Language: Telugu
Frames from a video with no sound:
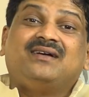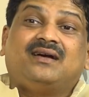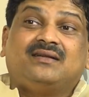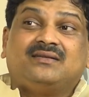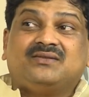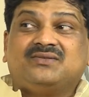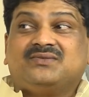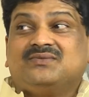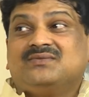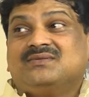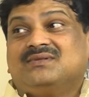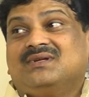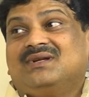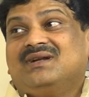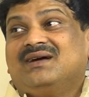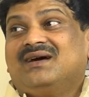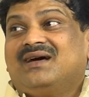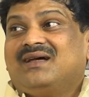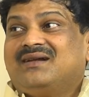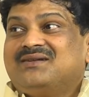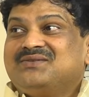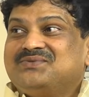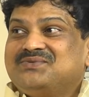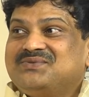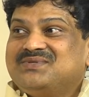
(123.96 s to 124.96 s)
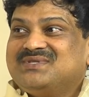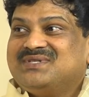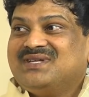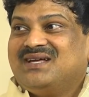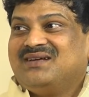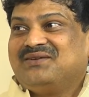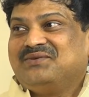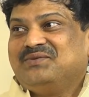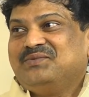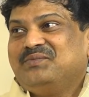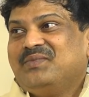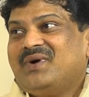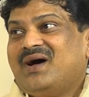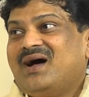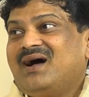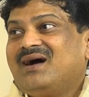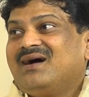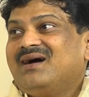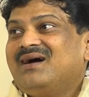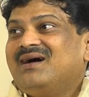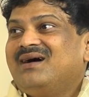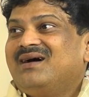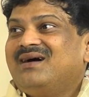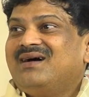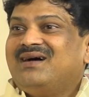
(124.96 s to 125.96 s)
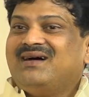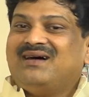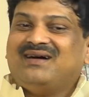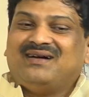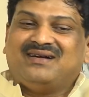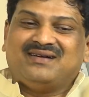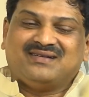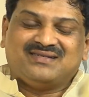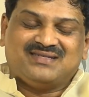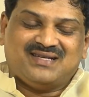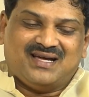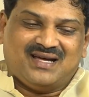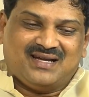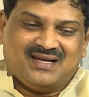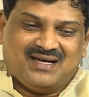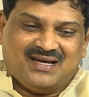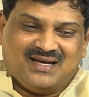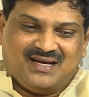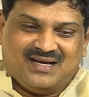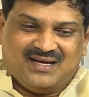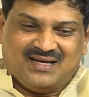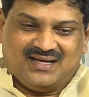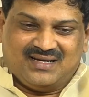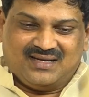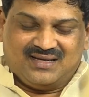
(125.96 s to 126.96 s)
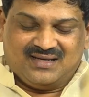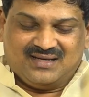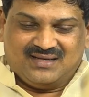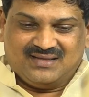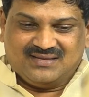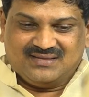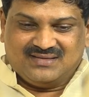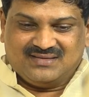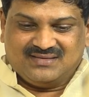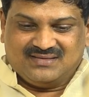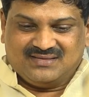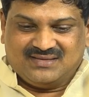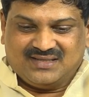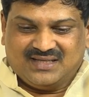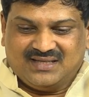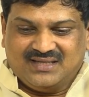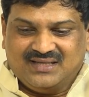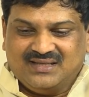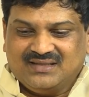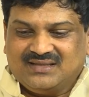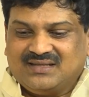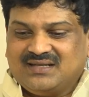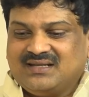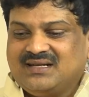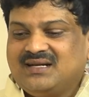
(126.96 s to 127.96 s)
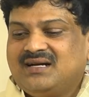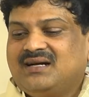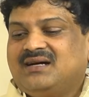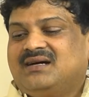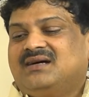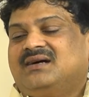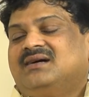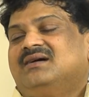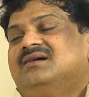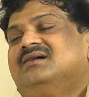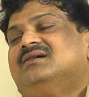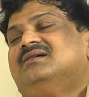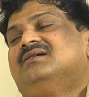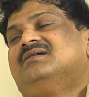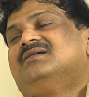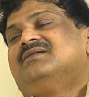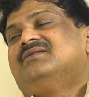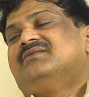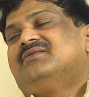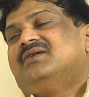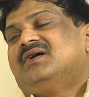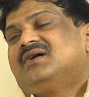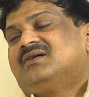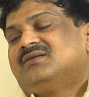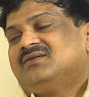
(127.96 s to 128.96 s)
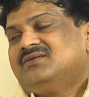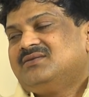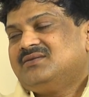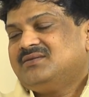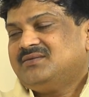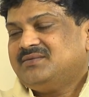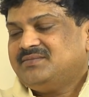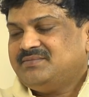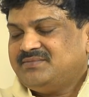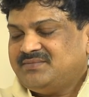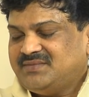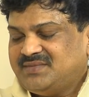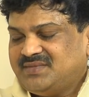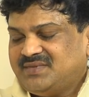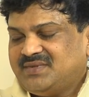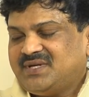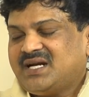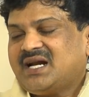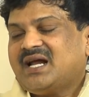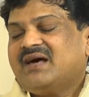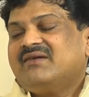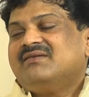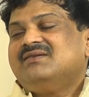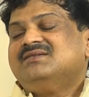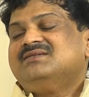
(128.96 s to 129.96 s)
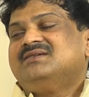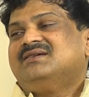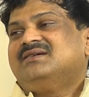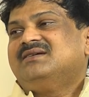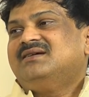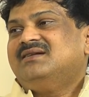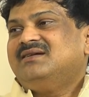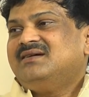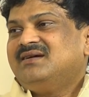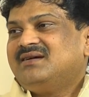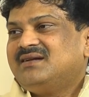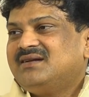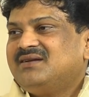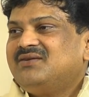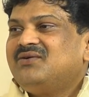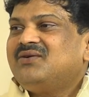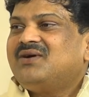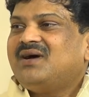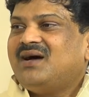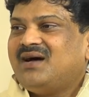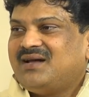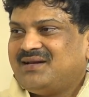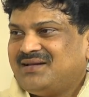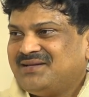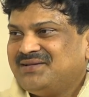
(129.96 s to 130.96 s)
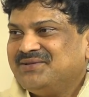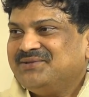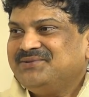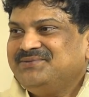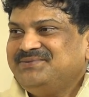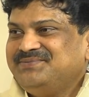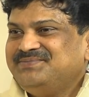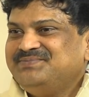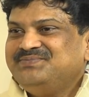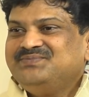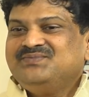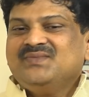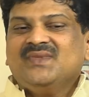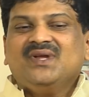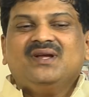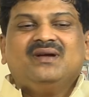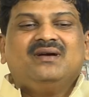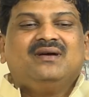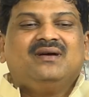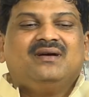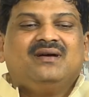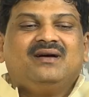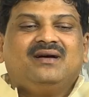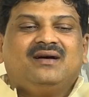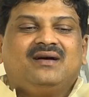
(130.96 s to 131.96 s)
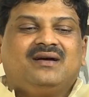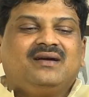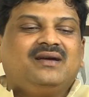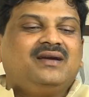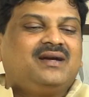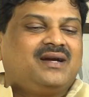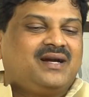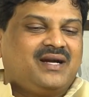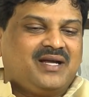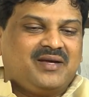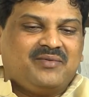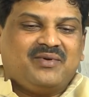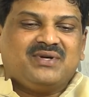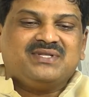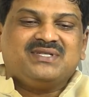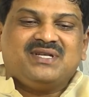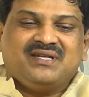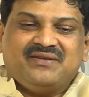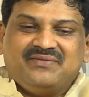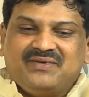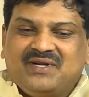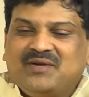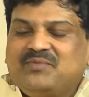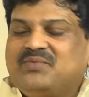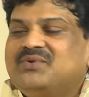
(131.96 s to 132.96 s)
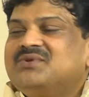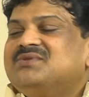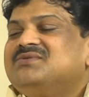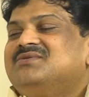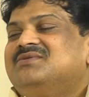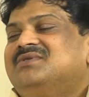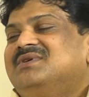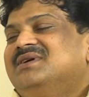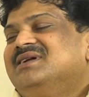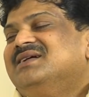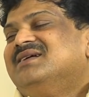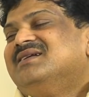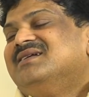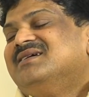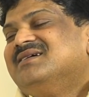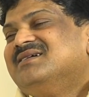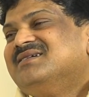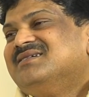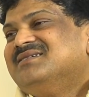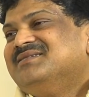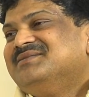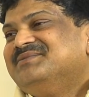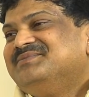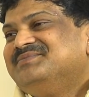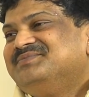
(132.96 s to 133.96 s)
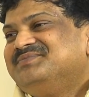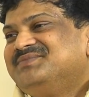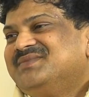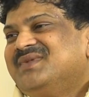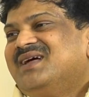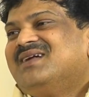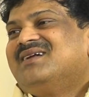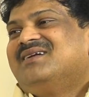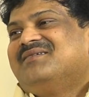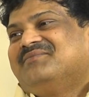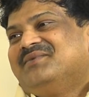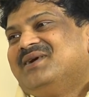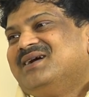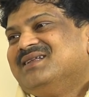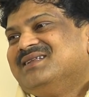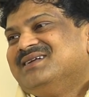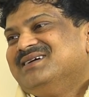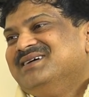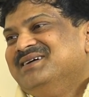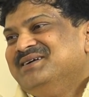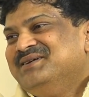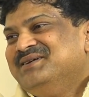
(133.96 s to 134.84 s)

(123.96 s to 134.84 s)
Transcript: అయితే సుశీల్ గారిని చూశాను బాగా చాలా సన్నిహితంగా వారితో ట్రావెల్ చేయగలిగానని ఒక ఆనందం ఇక్కడేమో అసలు ఈమె ఎప్పుడు చూడలేనే అన్న బాధ